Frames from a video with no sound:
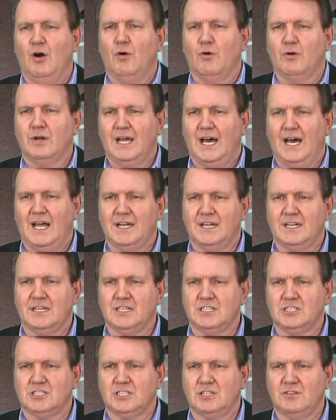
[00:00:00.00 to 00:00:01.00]
oder
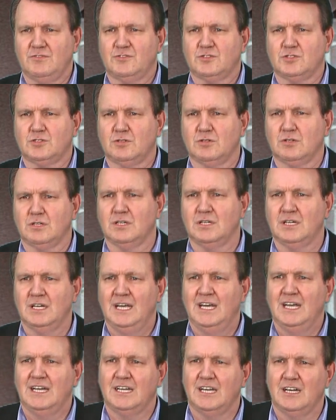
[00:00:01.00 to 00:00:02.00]
andere Schriftstücken
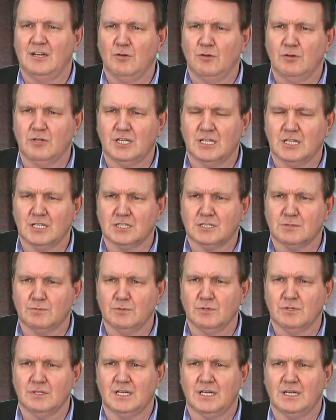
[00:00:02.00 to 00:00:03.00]
den nötigen
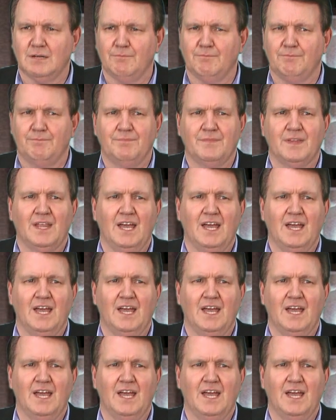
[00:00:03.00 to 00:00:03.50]
Schwung geben,